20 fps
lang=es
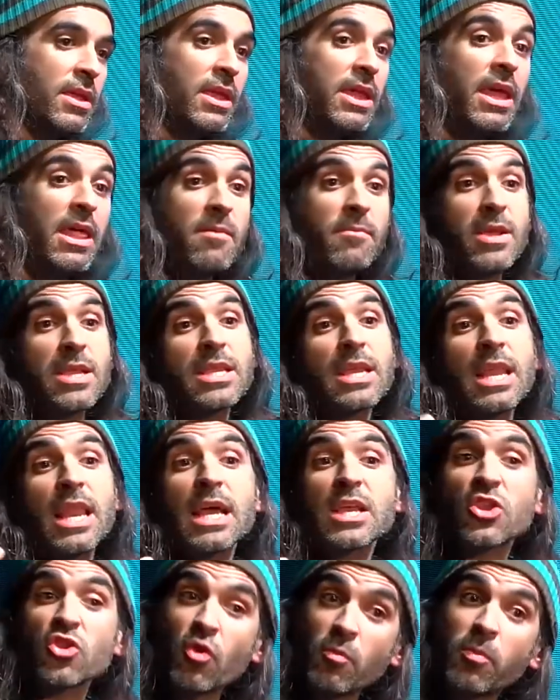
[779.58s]
y además que
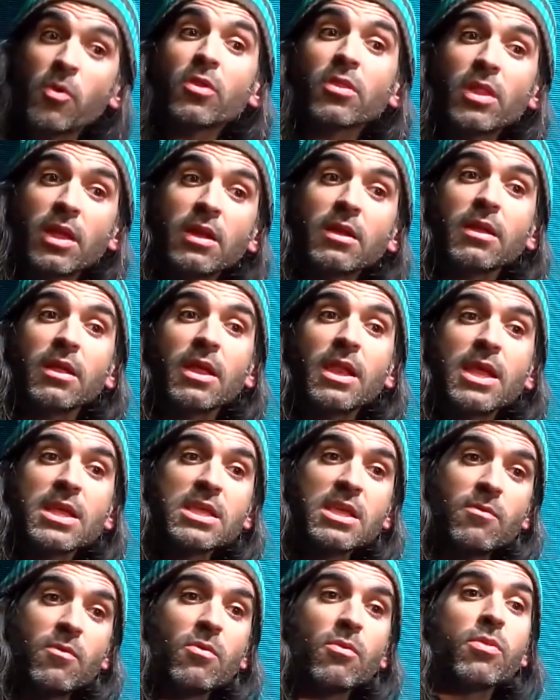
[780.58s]
las soporten y
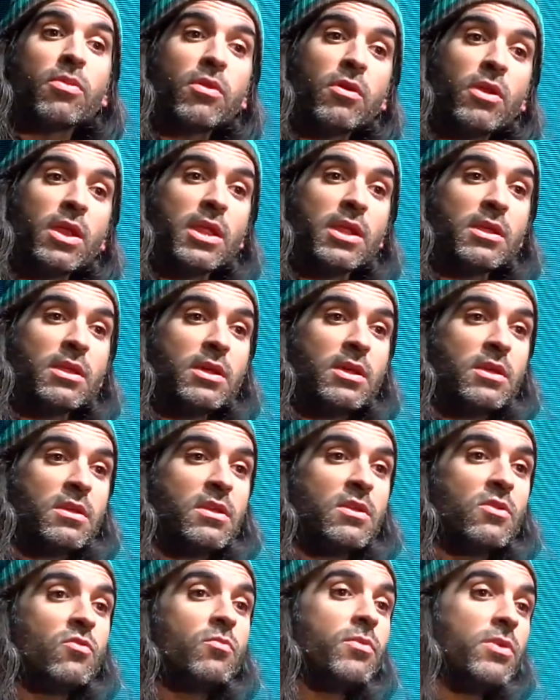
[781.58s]
las evolucionen.
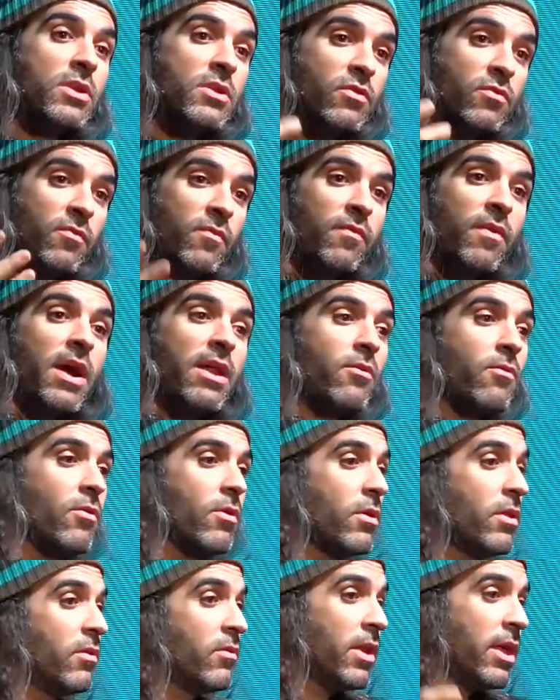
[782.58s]
Si tú pones un
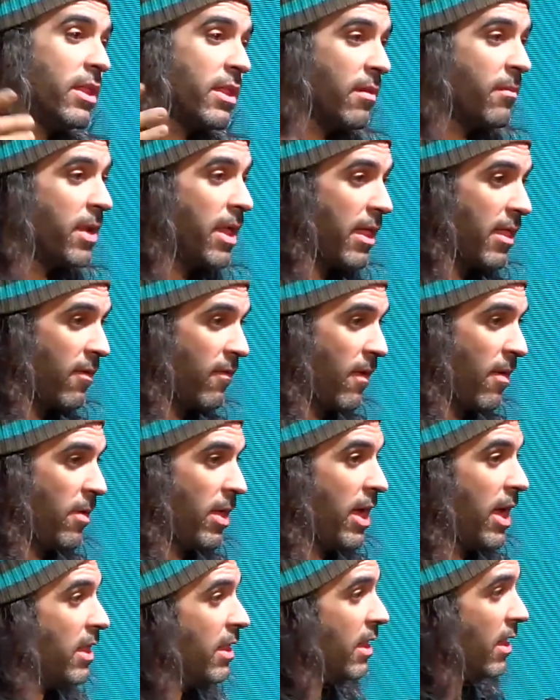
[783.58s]
firewall de una determinada
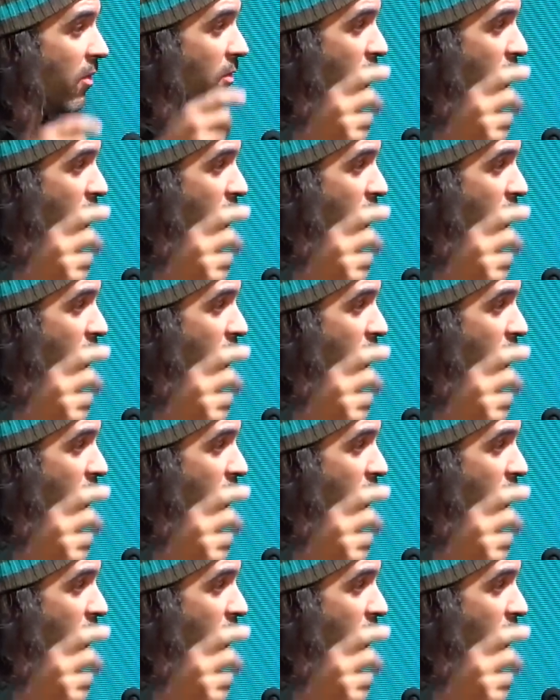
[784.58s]
fabricante